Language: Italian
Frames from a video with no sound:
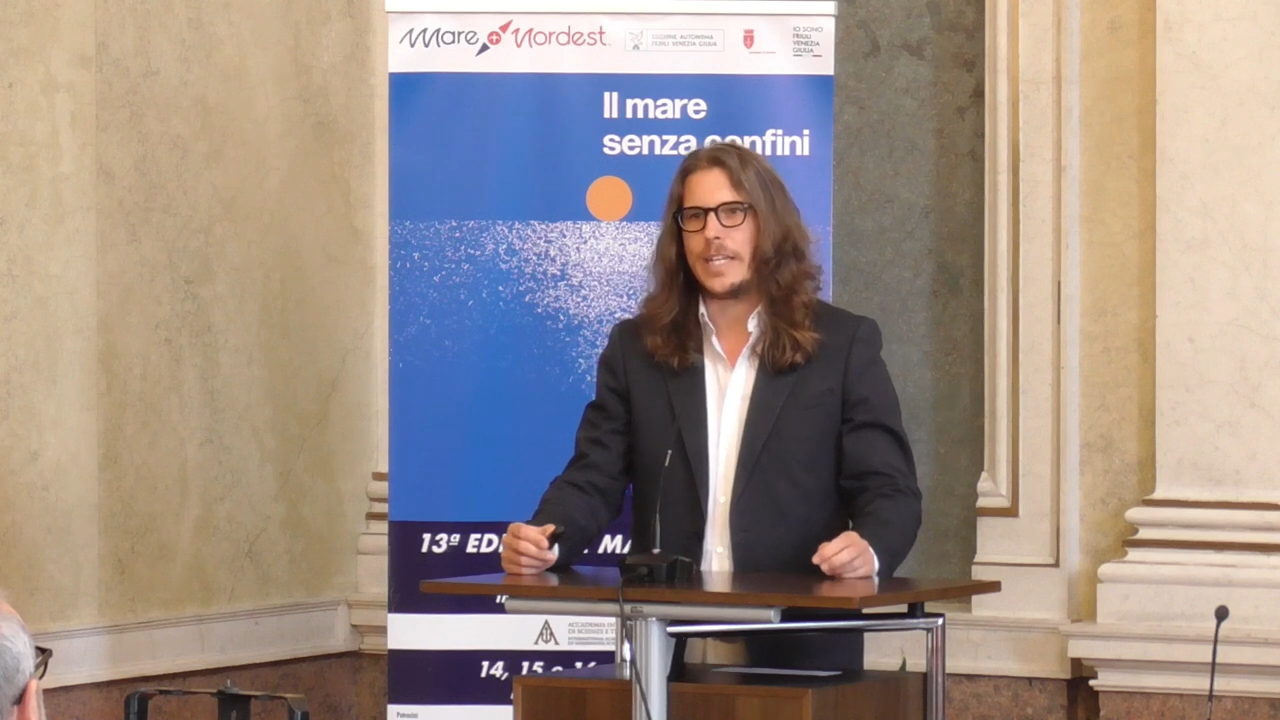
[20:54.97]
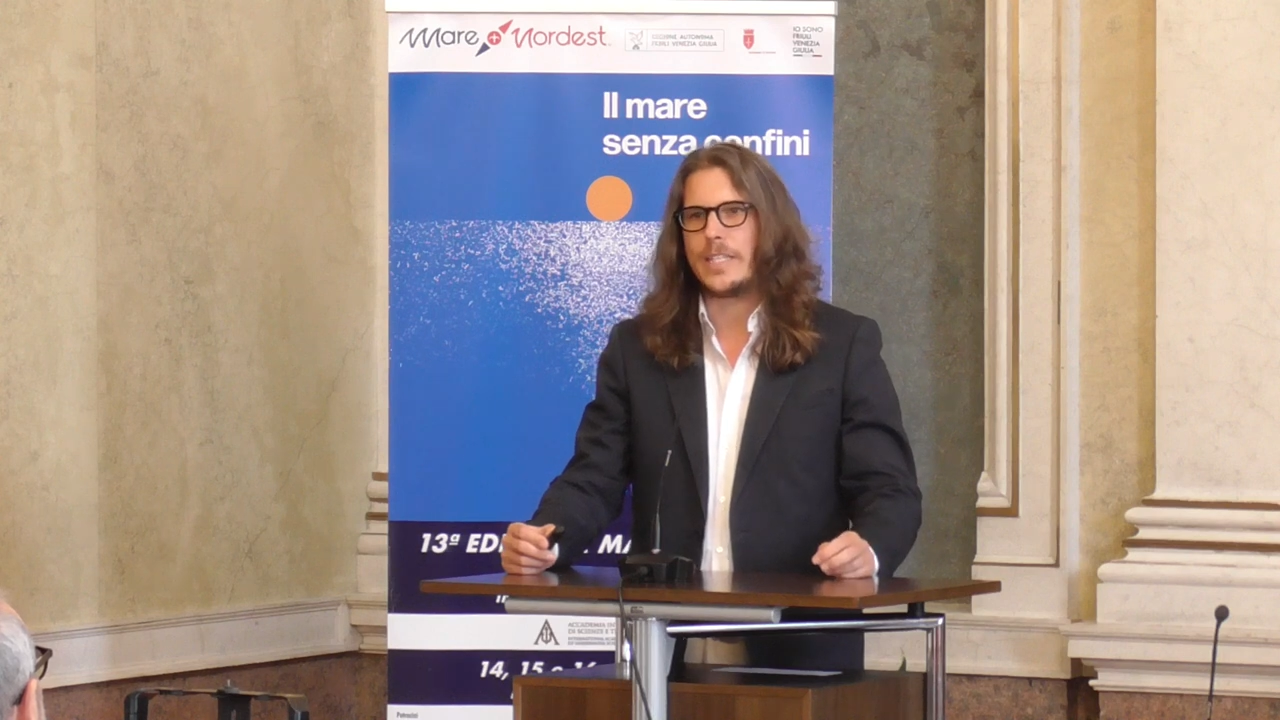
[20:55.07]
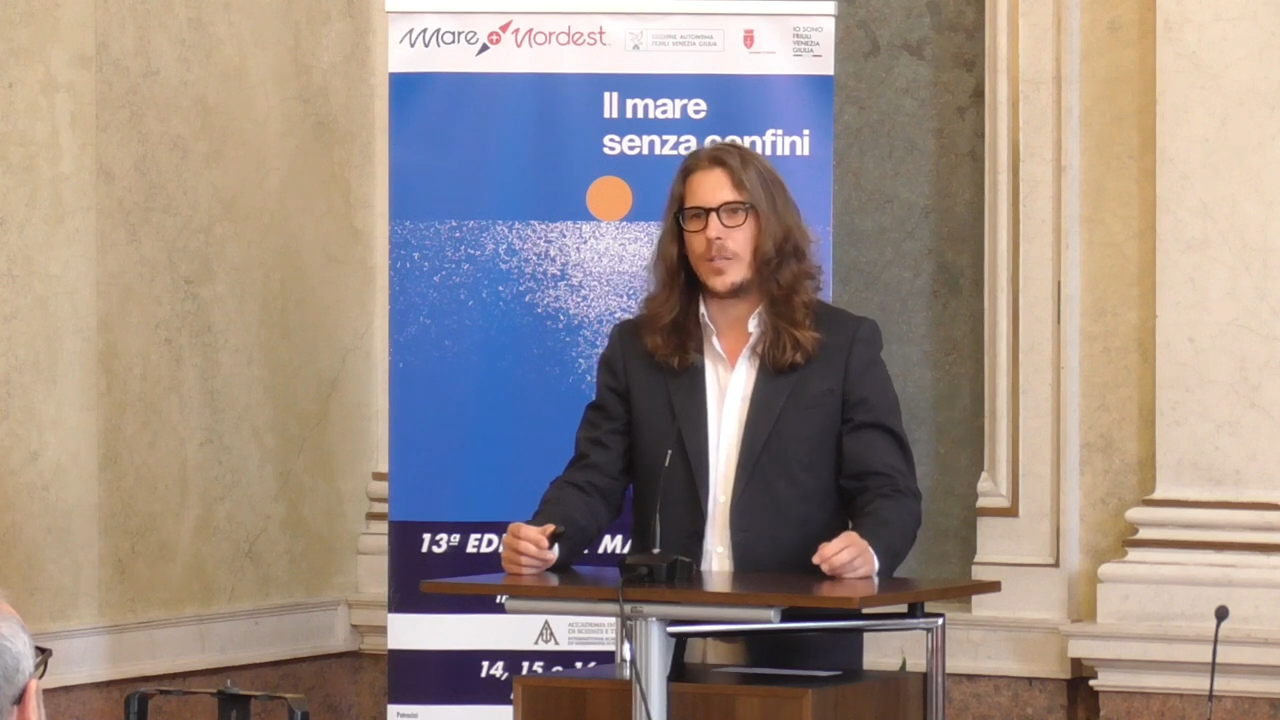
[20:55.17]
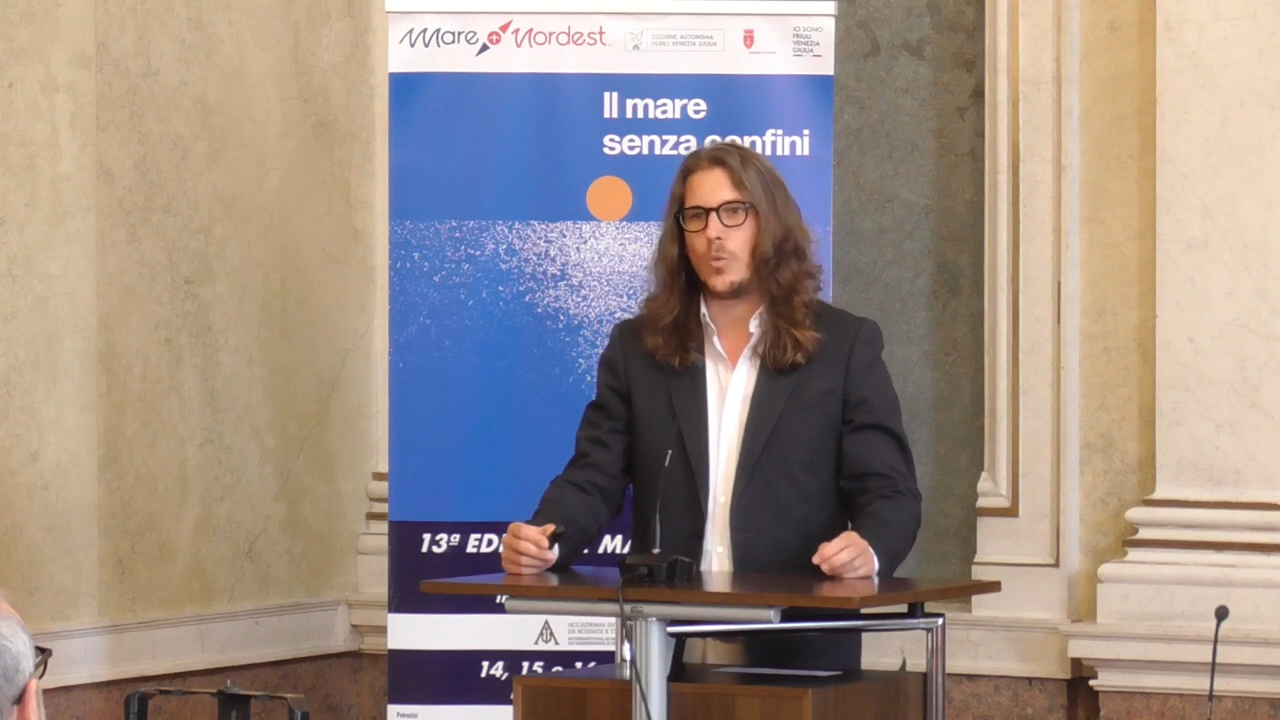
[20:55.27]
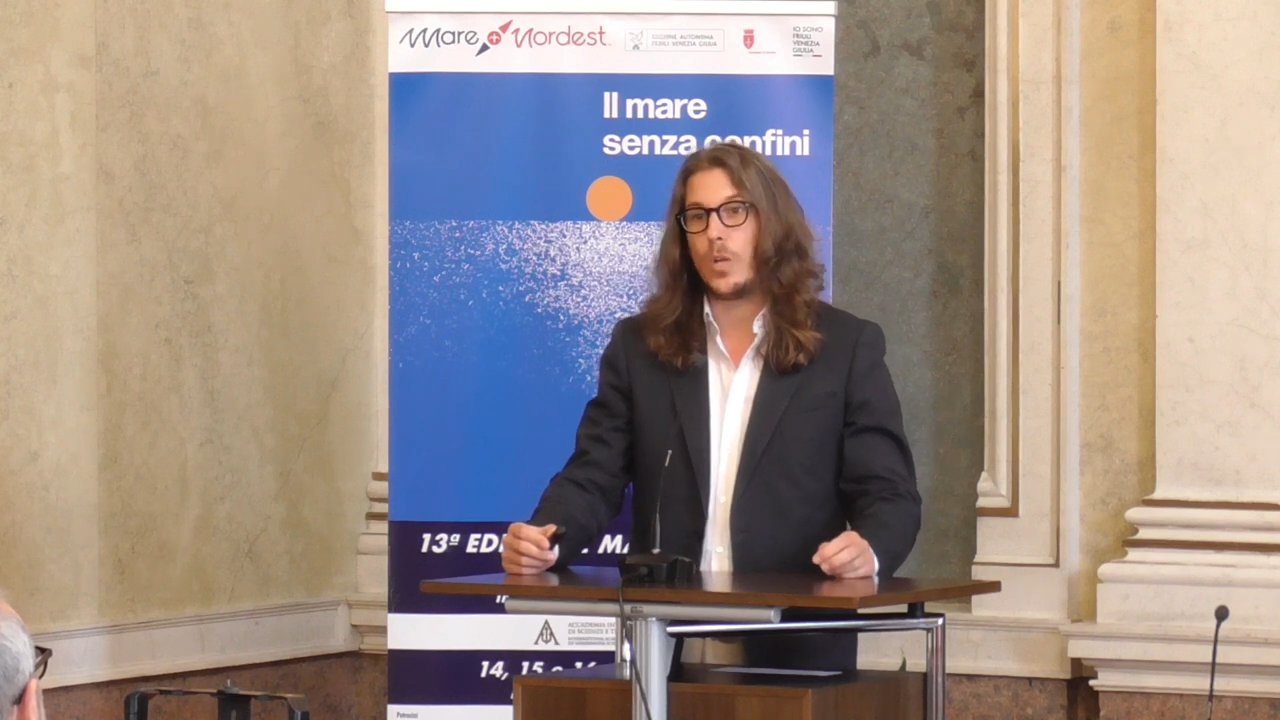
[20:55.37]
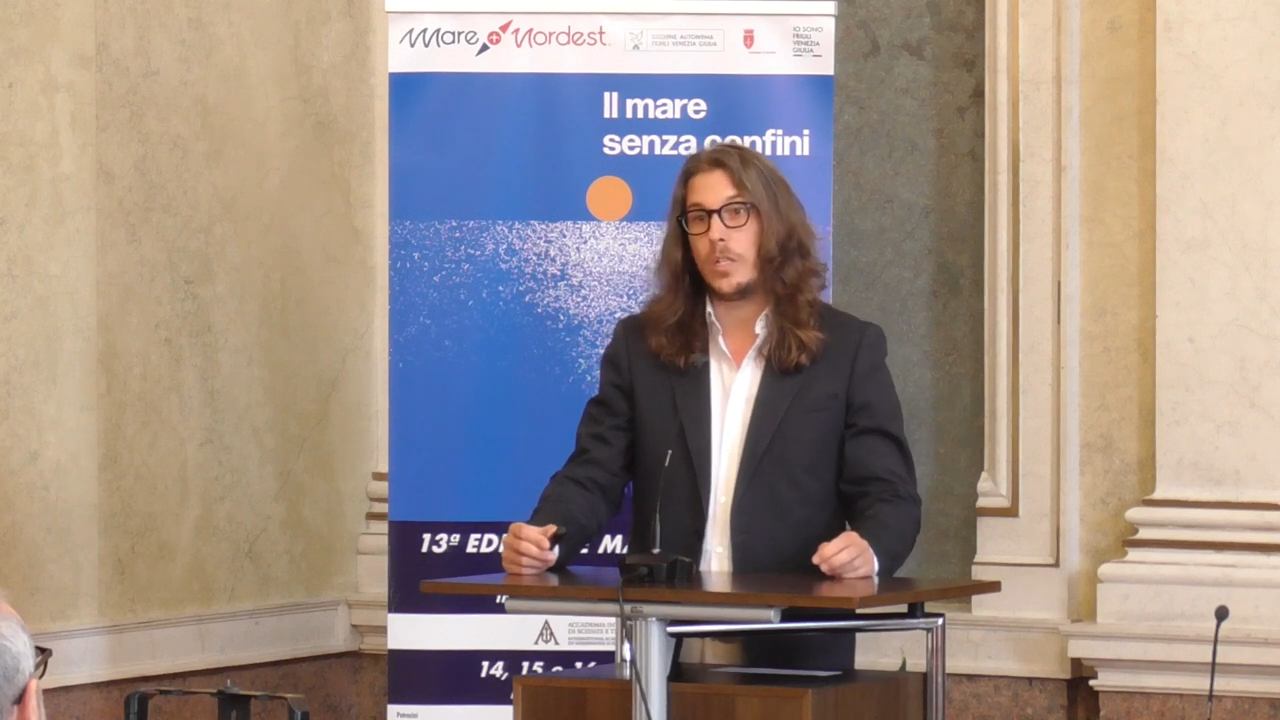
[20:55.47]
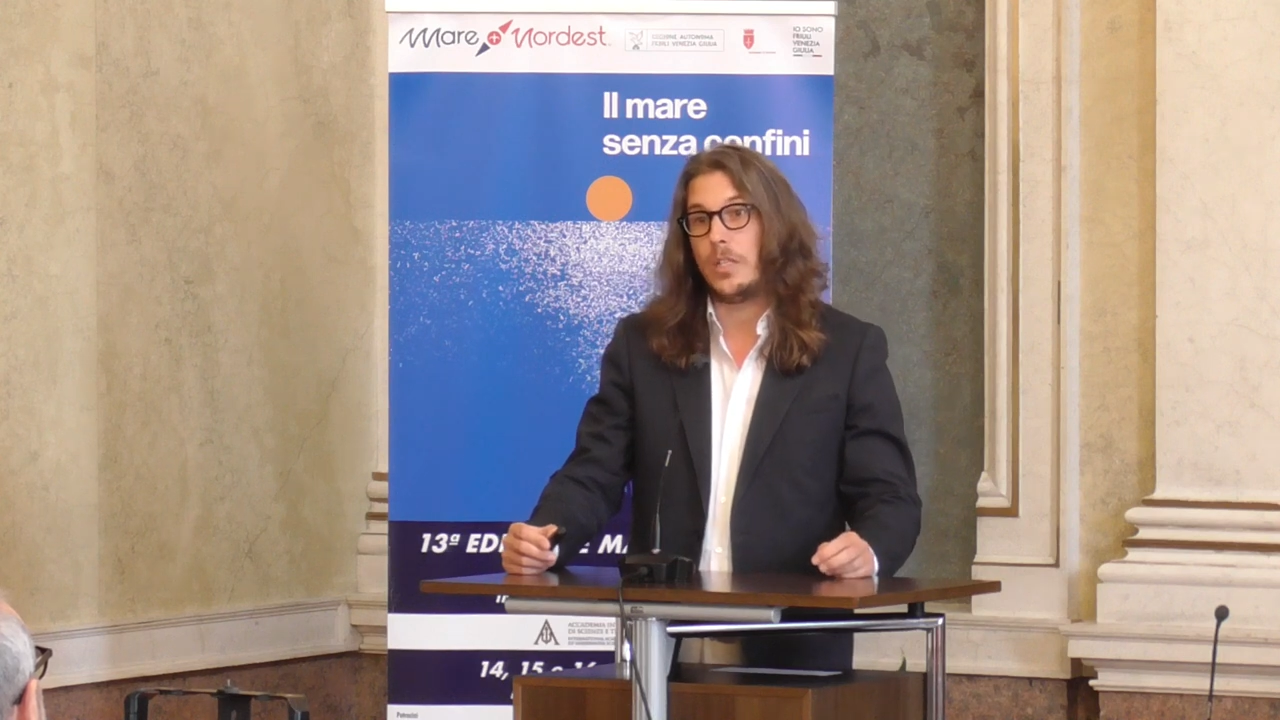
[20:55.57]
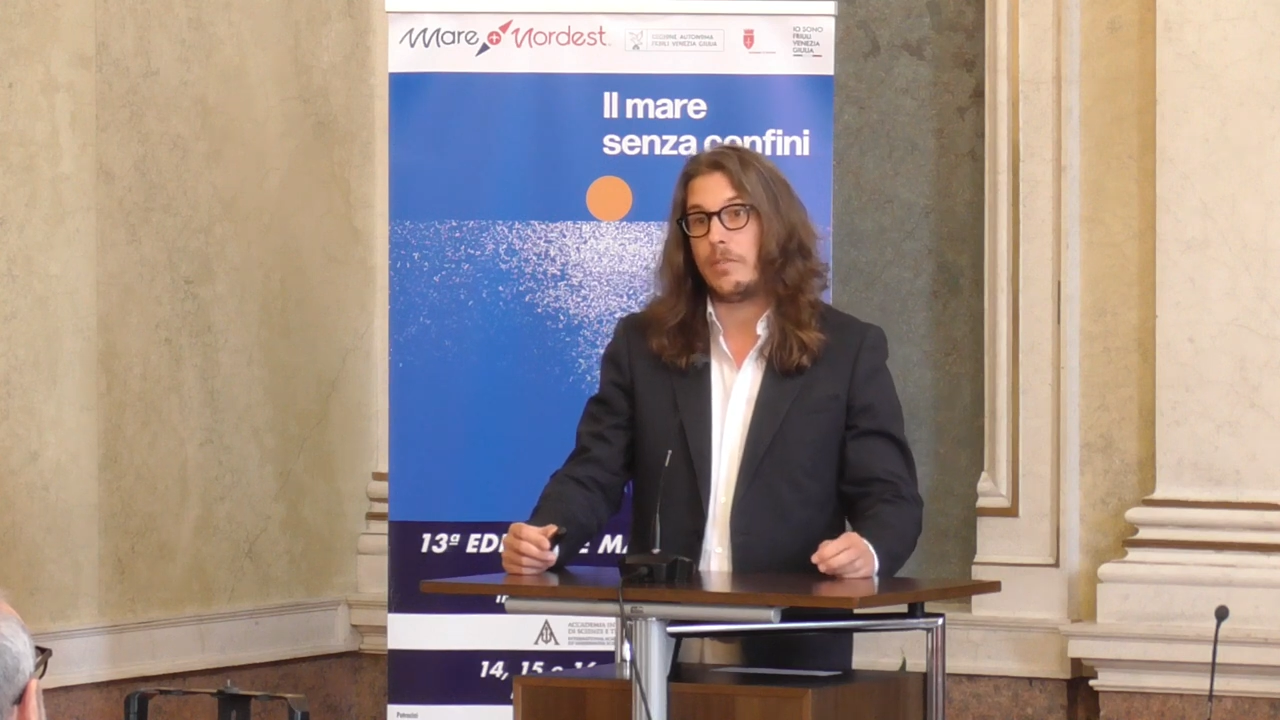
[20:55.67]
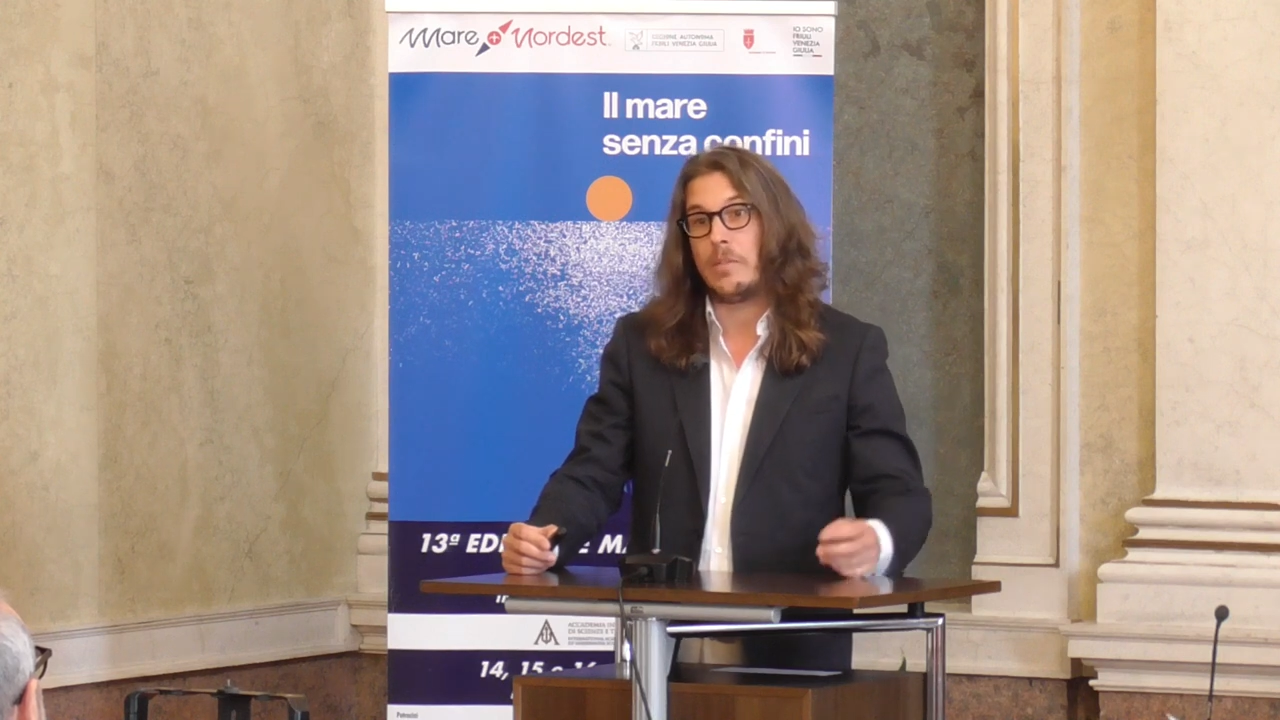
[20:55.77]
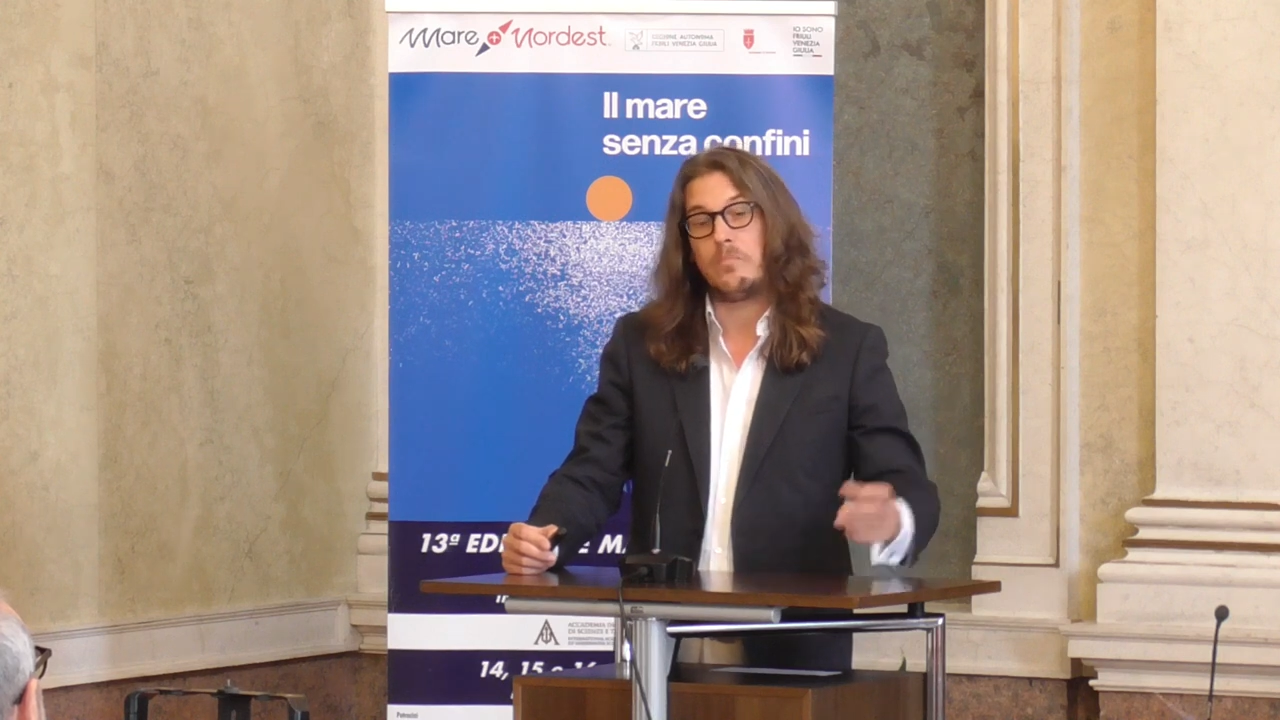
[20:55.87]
assicurative,